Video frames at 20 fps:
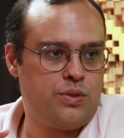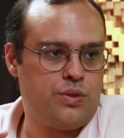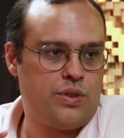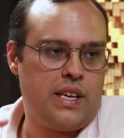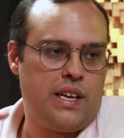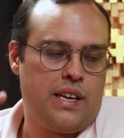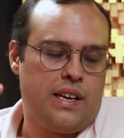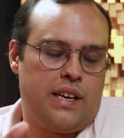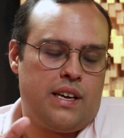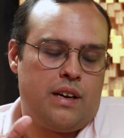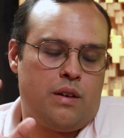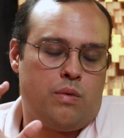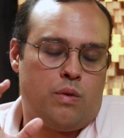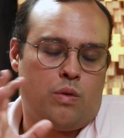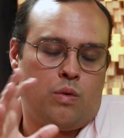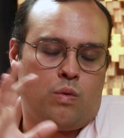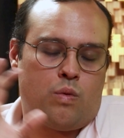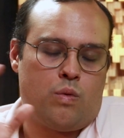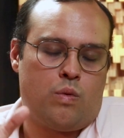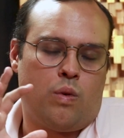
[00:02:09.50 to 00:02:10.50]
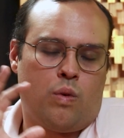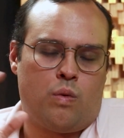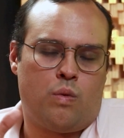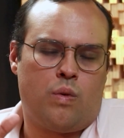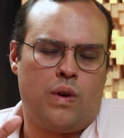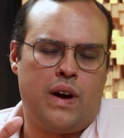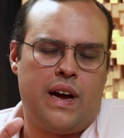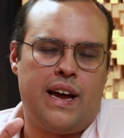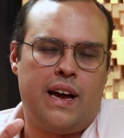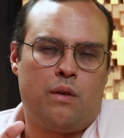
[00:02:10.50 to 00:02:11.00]
que,
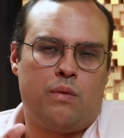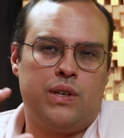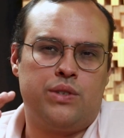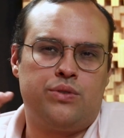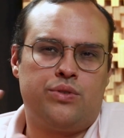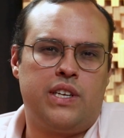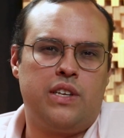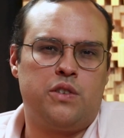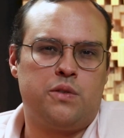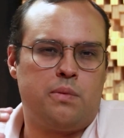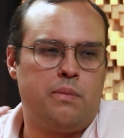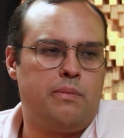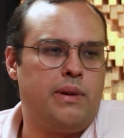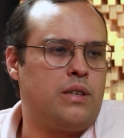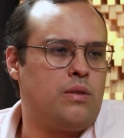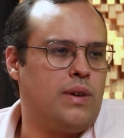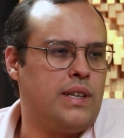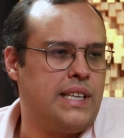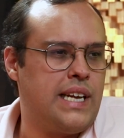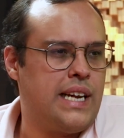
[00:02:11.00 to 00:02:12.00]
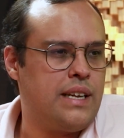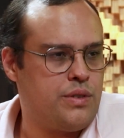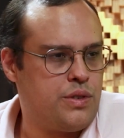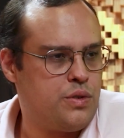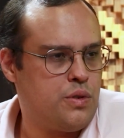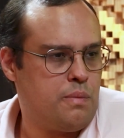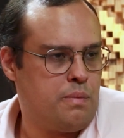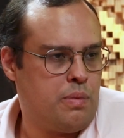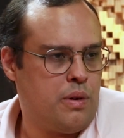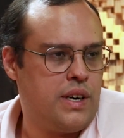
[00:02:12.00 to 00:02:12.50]
é, quantos quilos por metro quadrado que
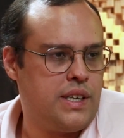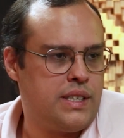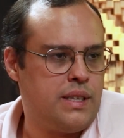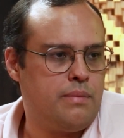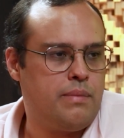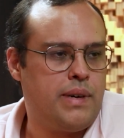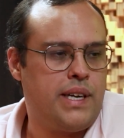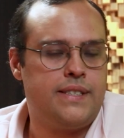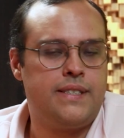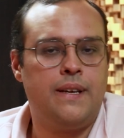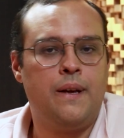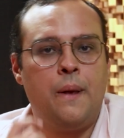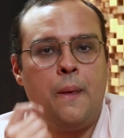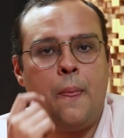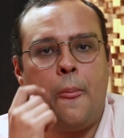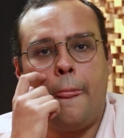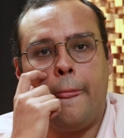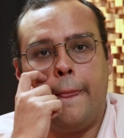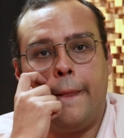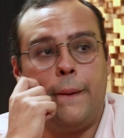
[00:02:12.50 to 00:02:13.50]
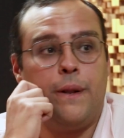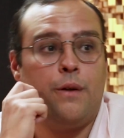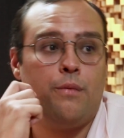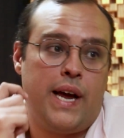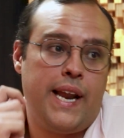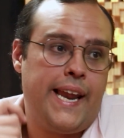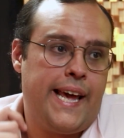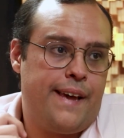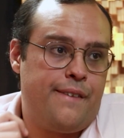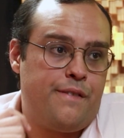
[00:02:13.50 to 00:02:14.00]
suporta, mas uhum. não é
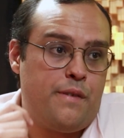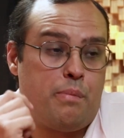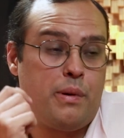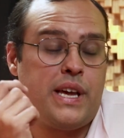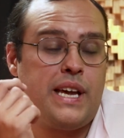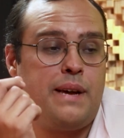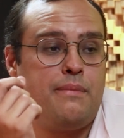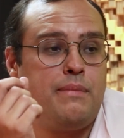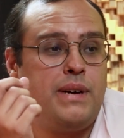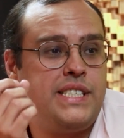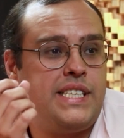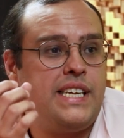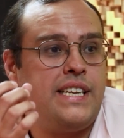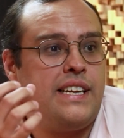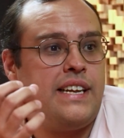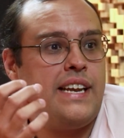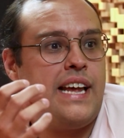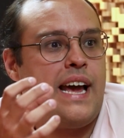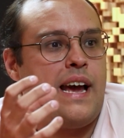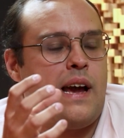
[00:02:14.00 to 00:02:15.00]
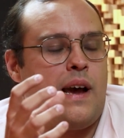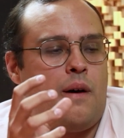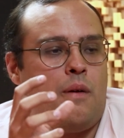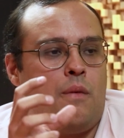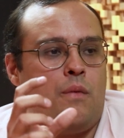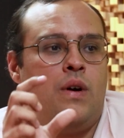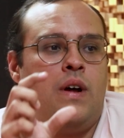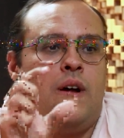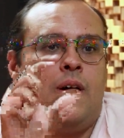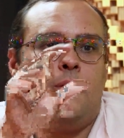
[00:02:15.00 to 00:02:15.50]
leve. Porque imagine, né? É um,
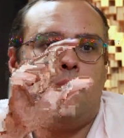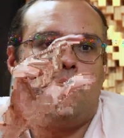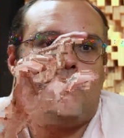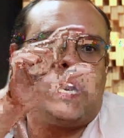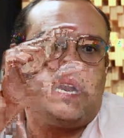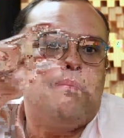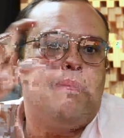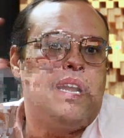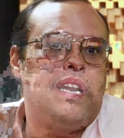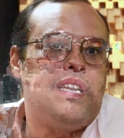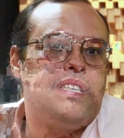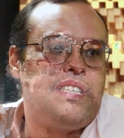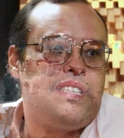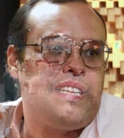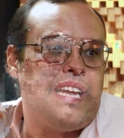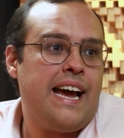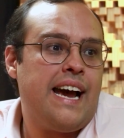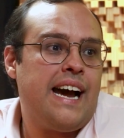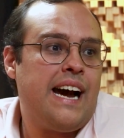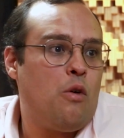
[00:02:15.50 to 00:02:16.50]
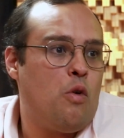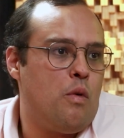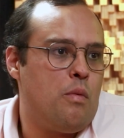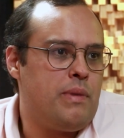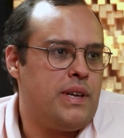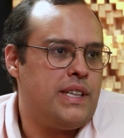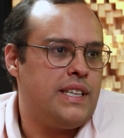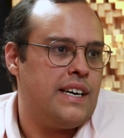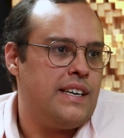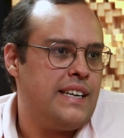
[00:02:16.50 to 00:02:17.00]
uma camada de terra
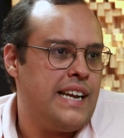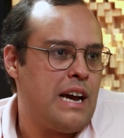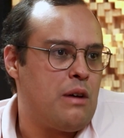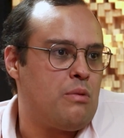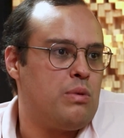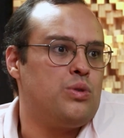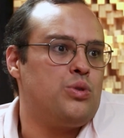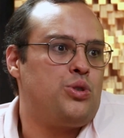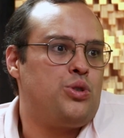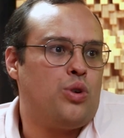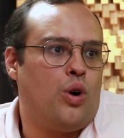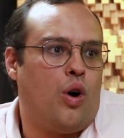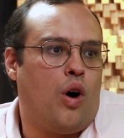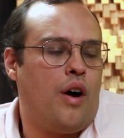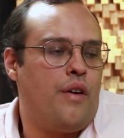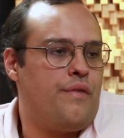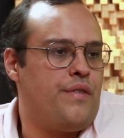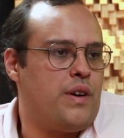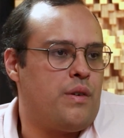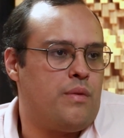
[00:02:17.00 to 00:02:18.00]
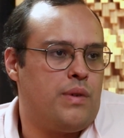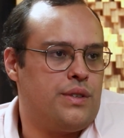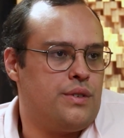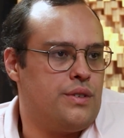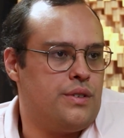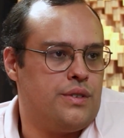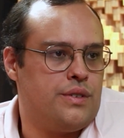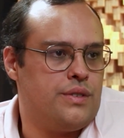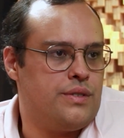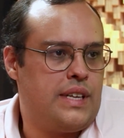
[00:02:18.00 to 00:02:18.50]
úmida, né? Quando chove,
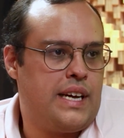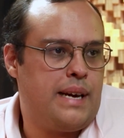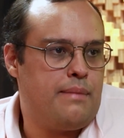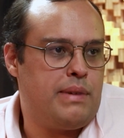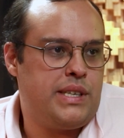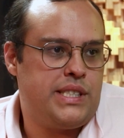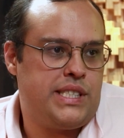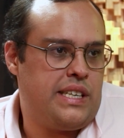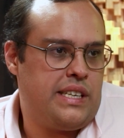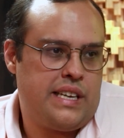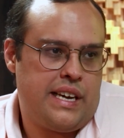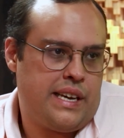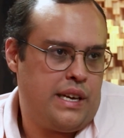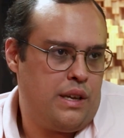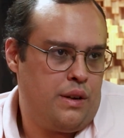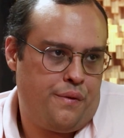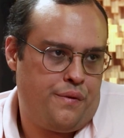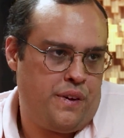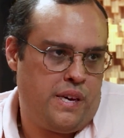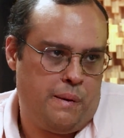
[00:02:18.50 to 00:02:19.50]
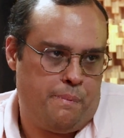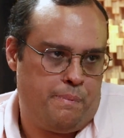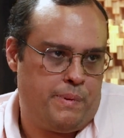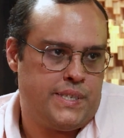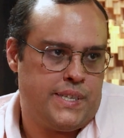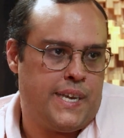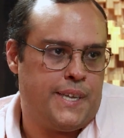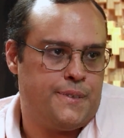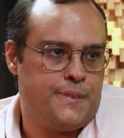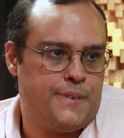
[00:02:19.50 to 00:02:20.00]
quando... Né, imagine que aquilo fica
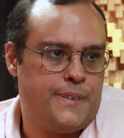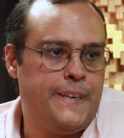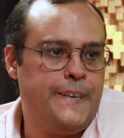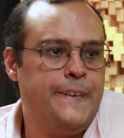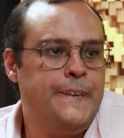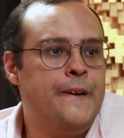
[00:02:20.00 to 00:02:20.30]
pesado, né?